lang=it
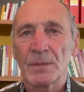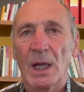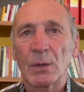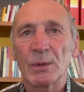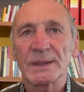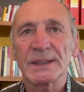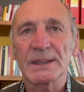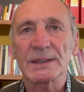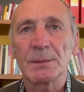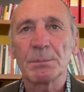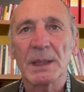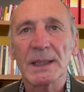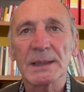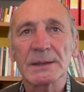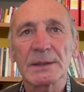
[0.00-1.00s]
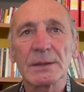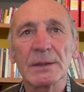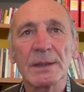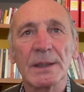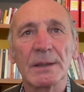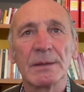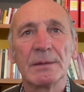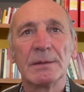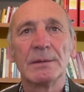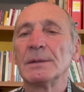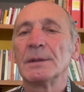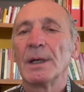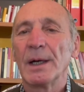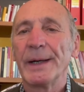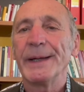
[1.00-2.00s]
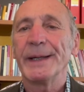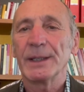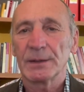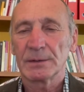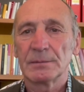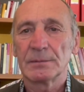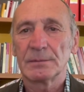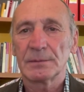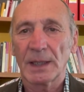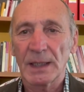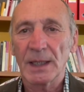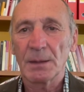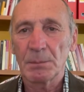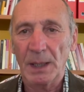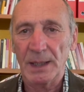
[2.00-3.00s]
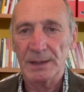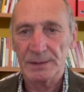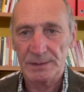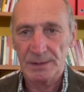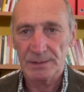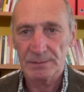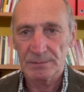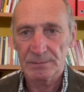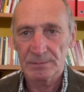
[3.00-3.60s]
Questa separazione è alla base